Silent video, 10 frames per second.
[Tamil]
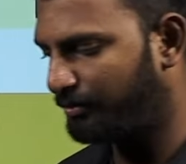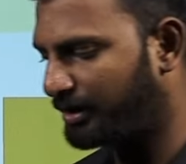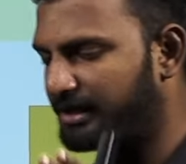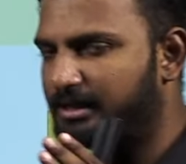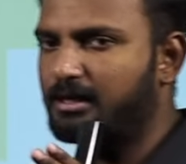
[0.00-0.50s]

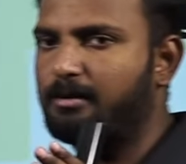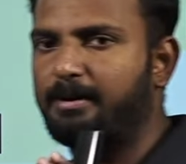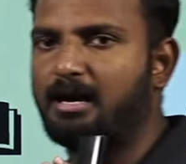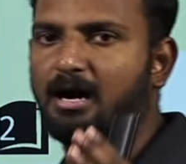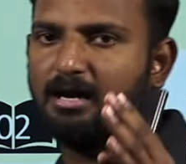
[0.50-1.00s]
ஓகே இந்த
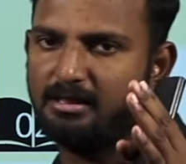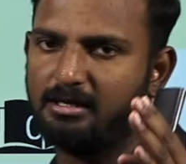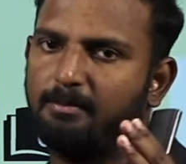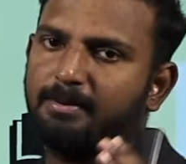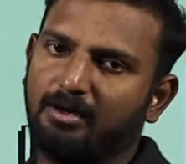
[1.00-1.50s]
டாப்பிக்கா இந்த
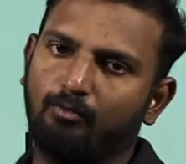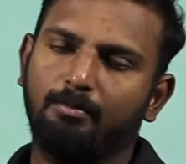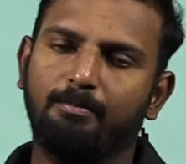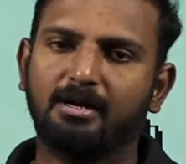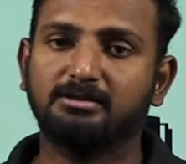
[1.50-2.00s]
டாப்பிக்கு இவ்வளோ
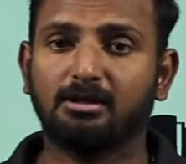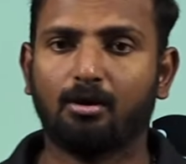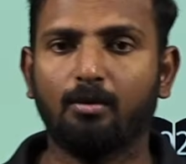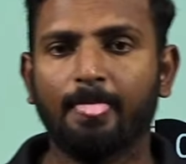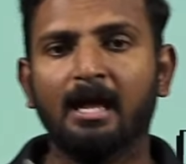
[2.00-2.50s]
இம்பார்ட்டன்ஸ்
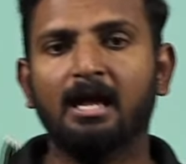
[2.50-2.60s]
தரணும்